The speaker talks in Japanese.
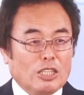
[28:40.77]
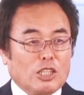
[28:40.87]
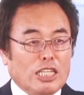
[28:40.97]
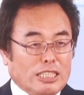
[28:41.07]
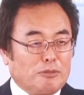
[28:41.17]

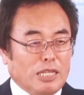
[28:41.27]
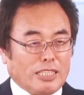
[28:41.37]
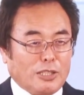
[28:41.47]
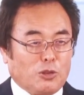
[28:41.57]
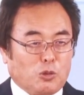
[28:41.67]
聞いてみなさ
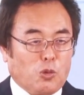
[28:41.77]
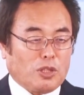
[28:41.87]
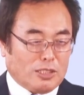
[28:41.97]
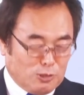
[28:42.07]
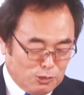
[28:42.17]
いよ後
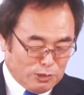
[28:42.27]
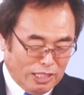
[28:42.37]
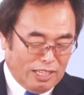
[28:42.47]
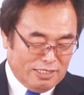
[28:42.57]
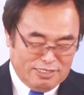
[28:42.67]
悔するのか